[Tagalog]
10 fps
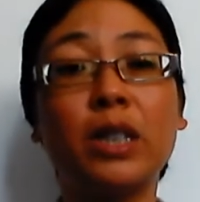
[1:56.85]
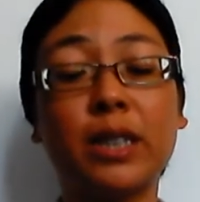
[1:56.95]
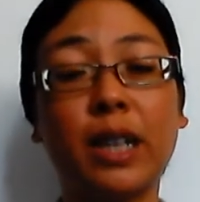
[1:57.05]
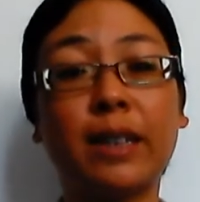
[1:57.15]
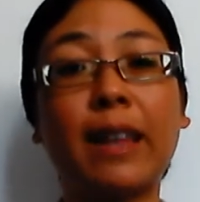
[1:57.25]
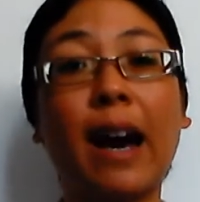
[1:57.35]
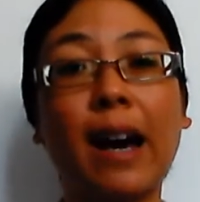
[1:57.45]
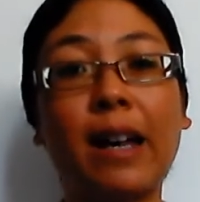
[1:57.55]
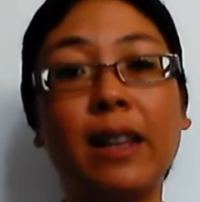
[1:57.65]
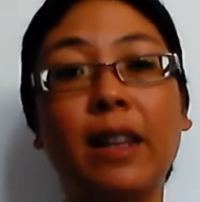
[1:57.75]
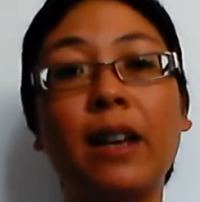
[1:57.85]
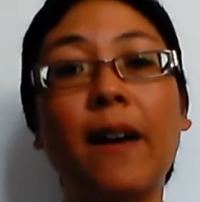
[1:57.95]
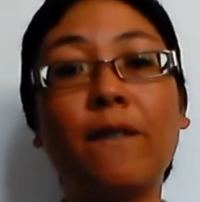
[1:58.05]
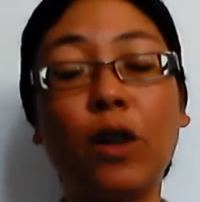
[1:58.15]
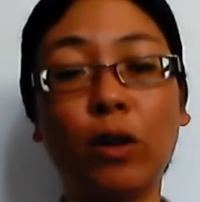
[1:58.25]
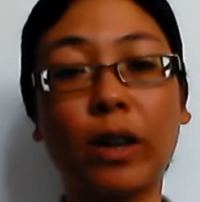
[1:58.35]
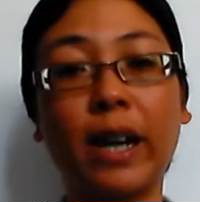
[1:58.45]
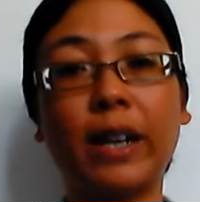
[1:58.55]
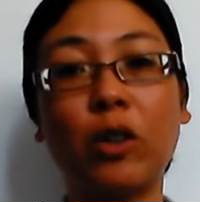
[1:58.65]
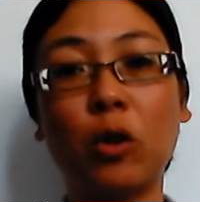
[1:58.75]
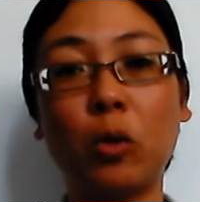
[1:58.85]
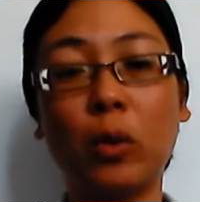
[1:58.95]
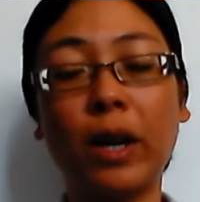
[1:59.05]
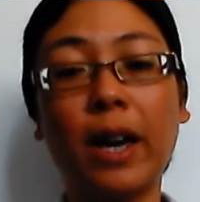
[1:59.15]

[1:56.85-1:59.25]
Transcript: sa Taal volcano